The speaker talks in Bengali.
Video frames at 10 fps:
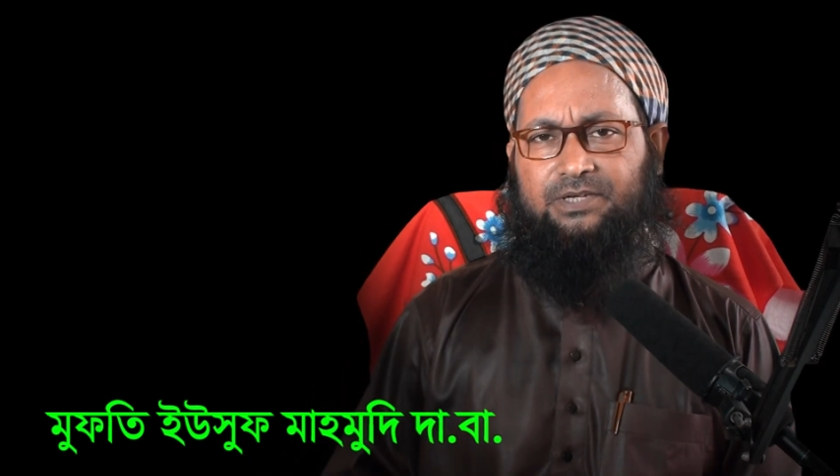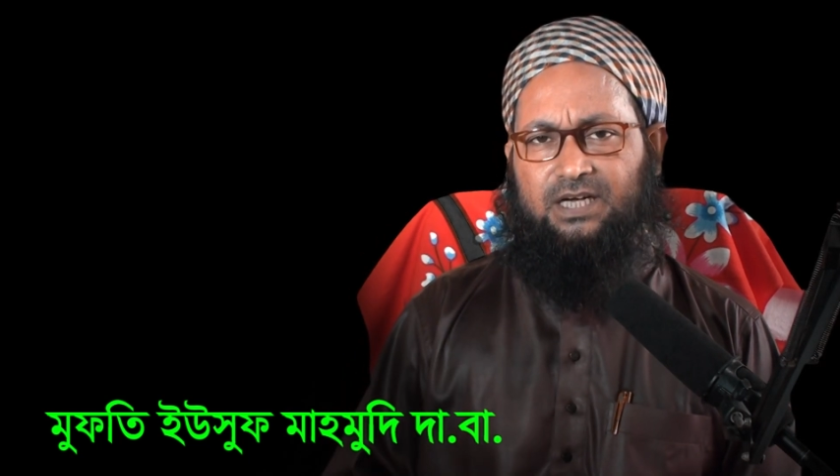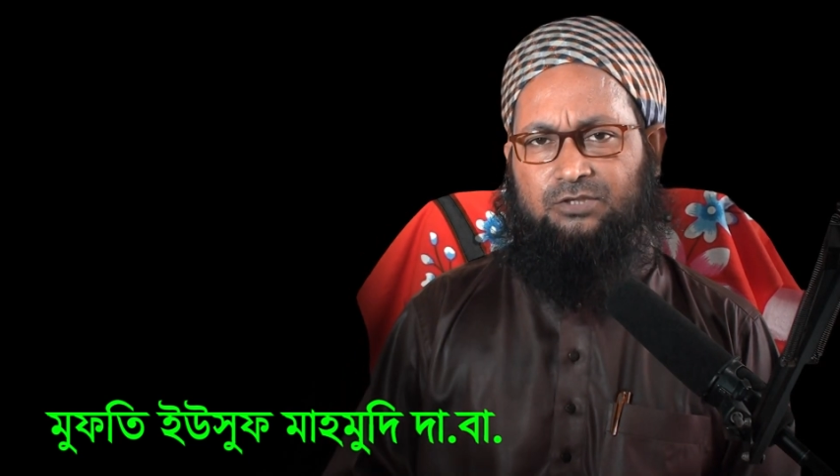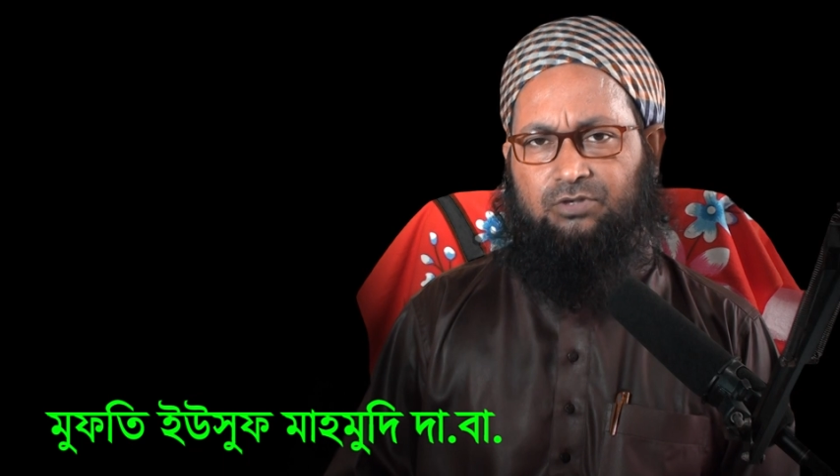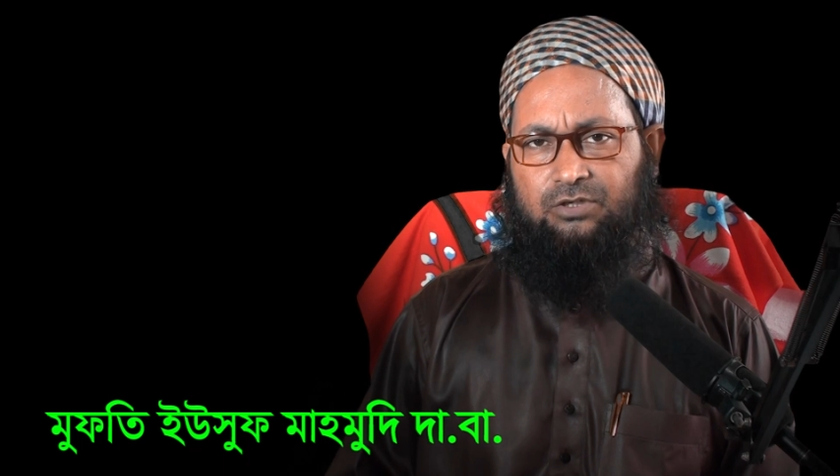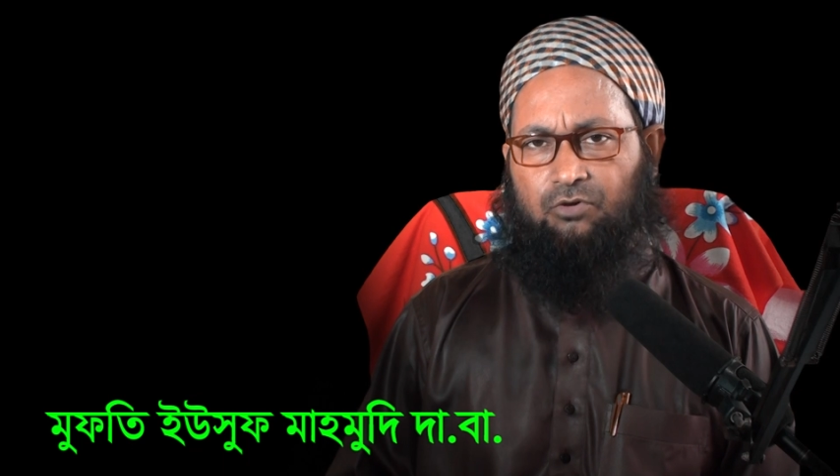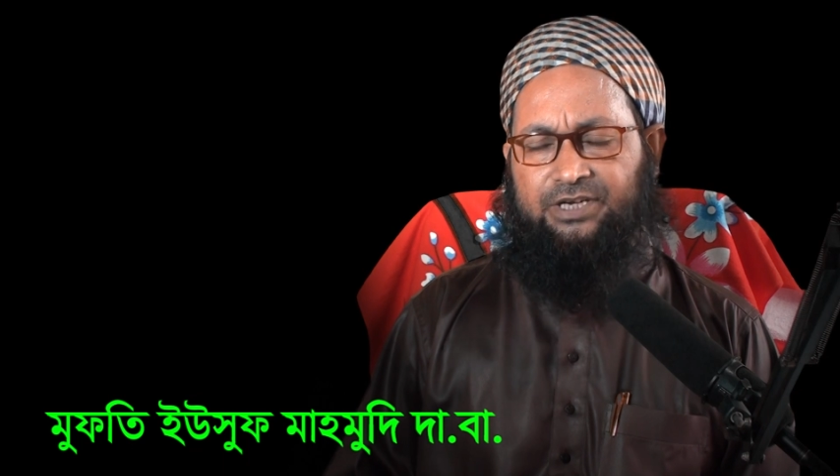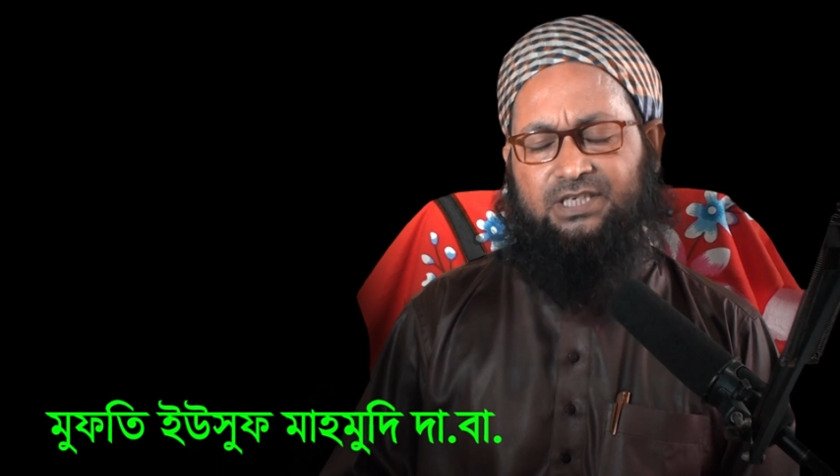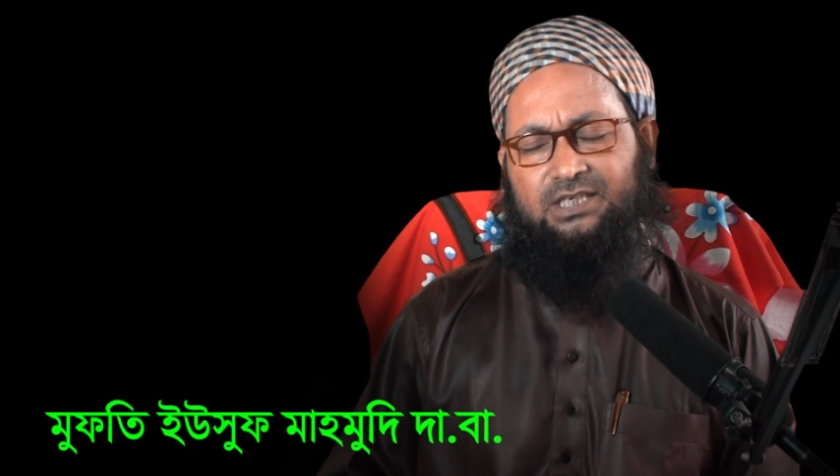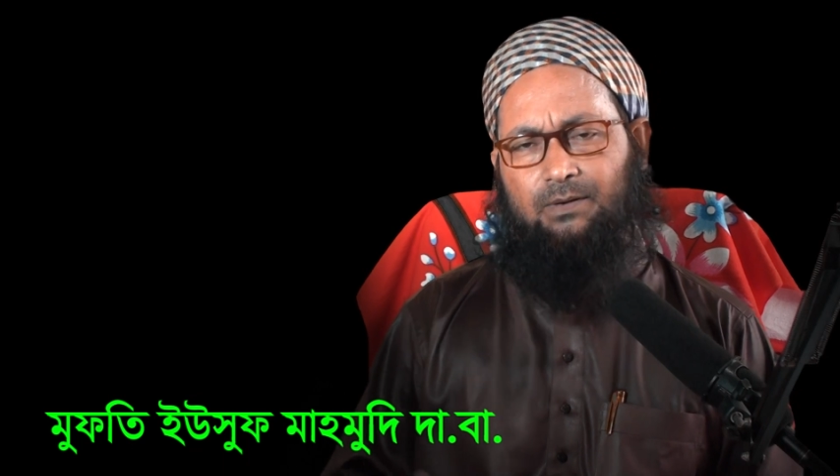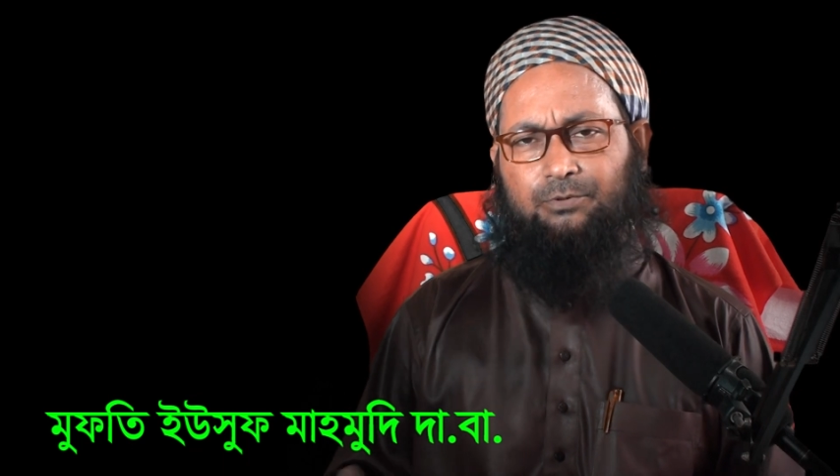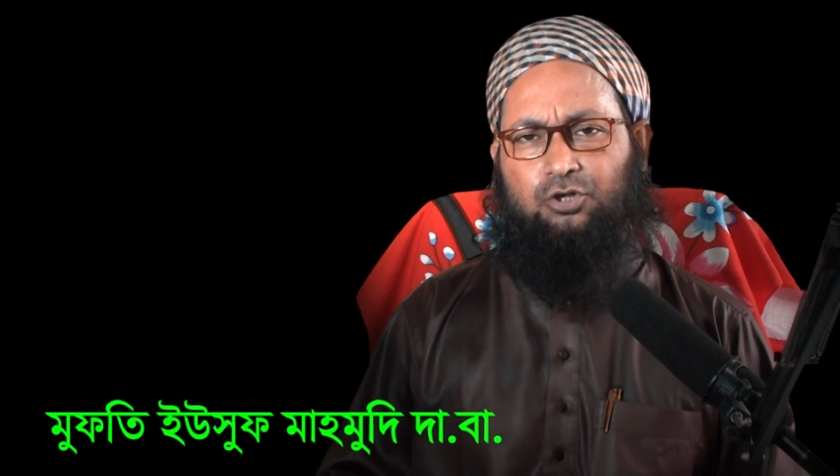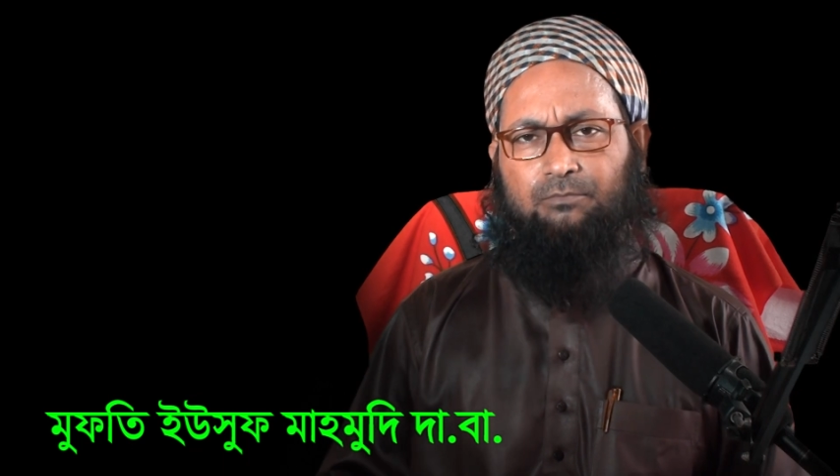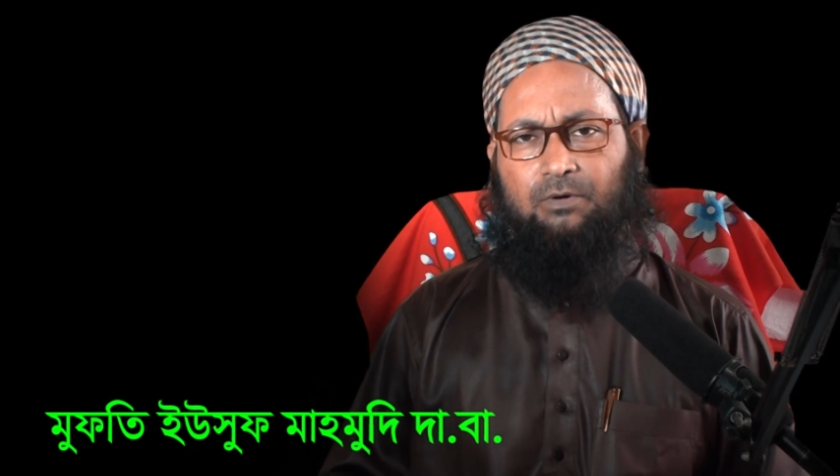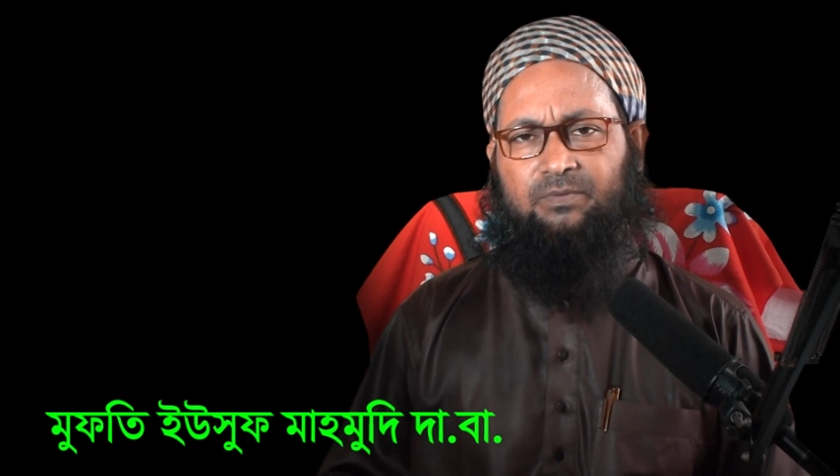এই কাজগুলি করে এটা কিভাবে
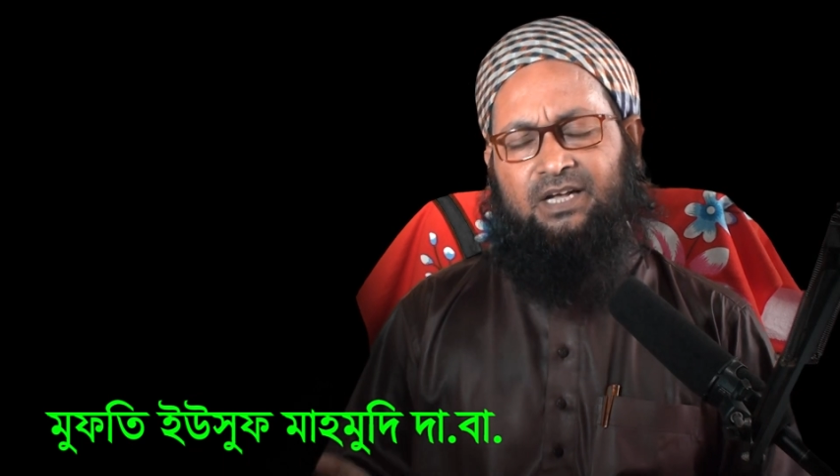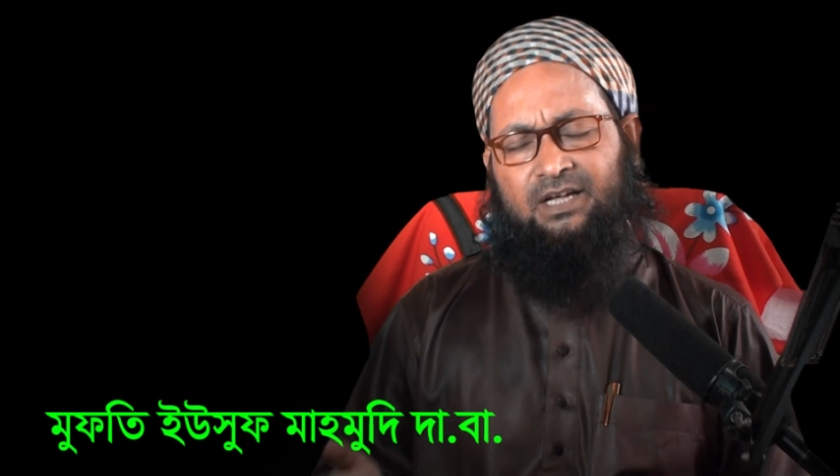সম্ভব